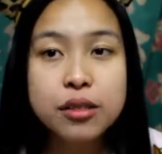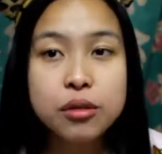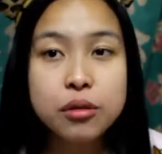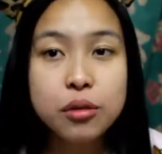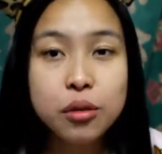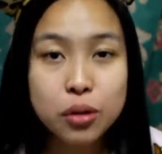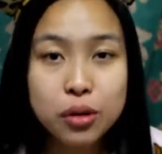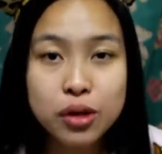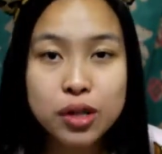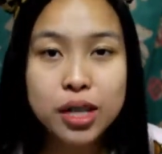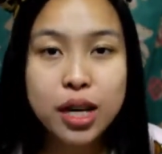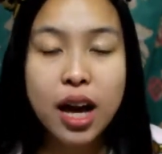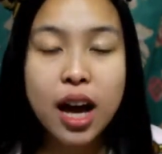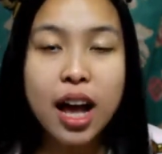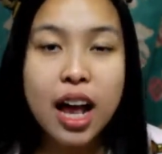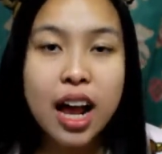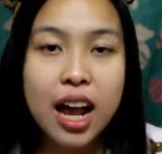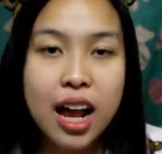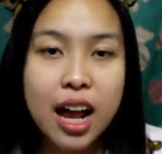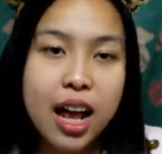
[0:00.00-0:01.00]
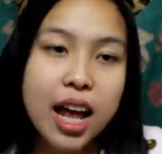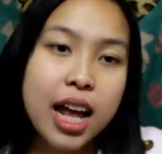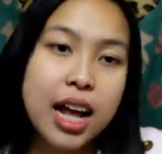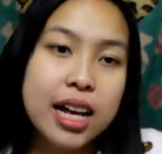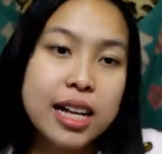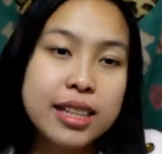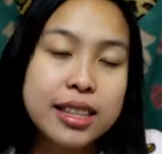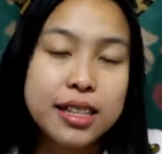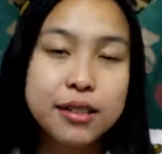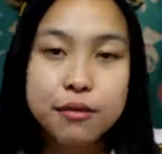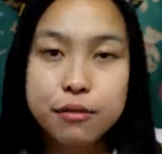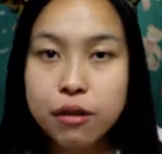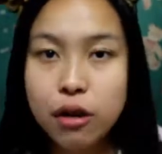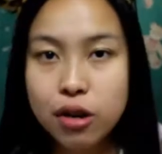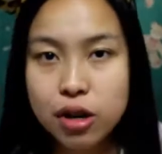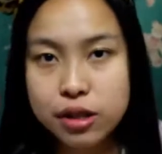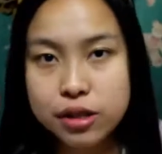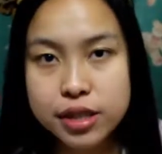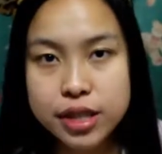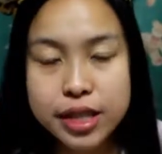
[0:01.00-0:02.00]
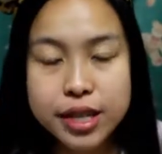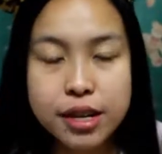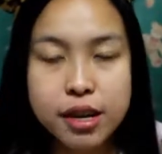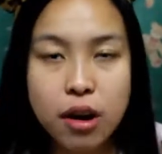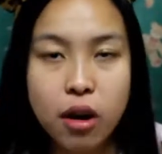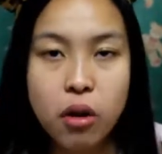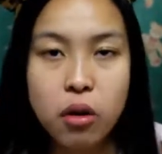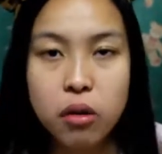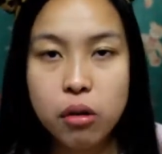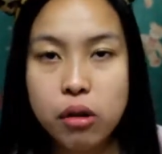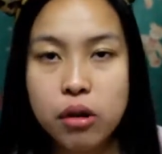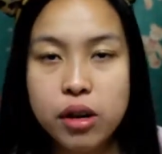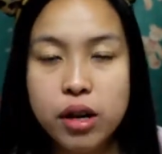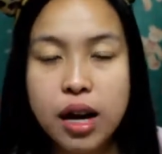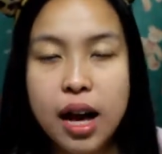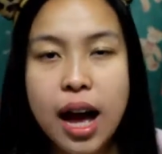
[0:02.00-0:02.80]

nung nag-volunteer ako.